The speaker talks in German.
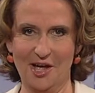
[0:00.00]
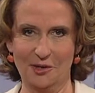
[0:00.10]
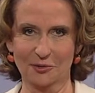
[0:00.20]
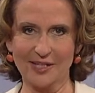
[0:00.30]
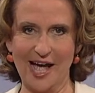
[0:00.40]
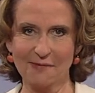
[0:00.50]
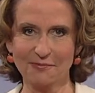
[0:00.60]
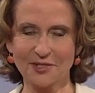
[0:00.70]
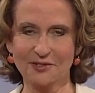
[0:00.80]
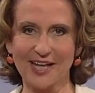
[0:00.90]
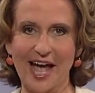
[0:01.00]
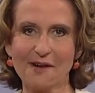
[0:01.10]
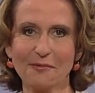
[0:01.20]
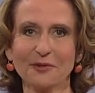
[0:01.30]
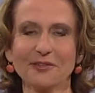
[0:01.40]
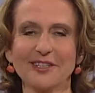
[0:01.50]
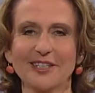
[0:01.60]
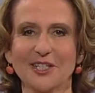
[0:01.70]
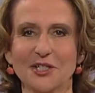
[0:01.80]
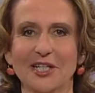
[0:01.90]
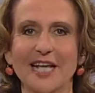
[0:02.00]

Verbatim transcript: Guten Abend zu drei am runden Tisch.